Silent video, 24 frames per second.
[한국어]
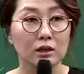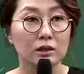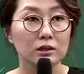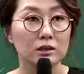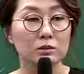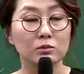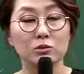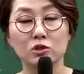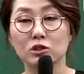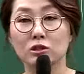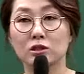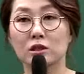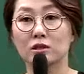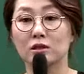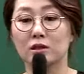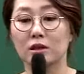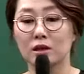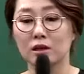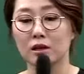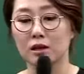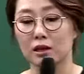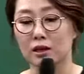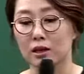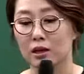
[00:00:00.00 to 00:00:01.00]
십육
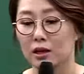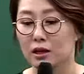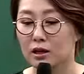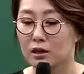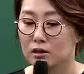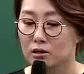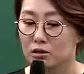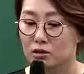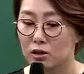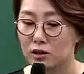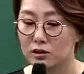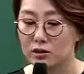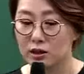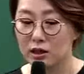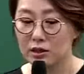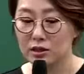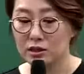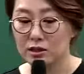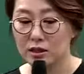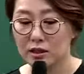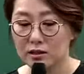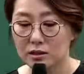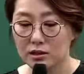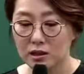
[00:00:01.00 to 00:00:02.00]
세기에
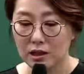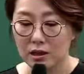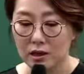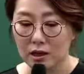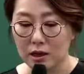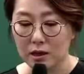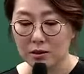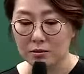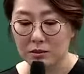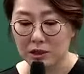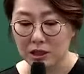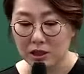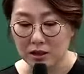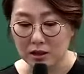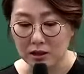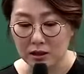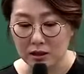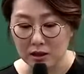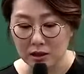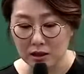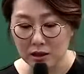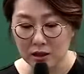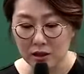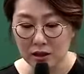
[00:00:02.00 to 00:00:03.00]
최세진이라는
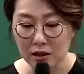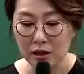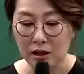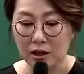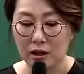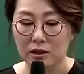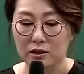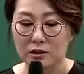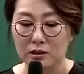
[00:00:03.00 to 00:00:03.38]
사람이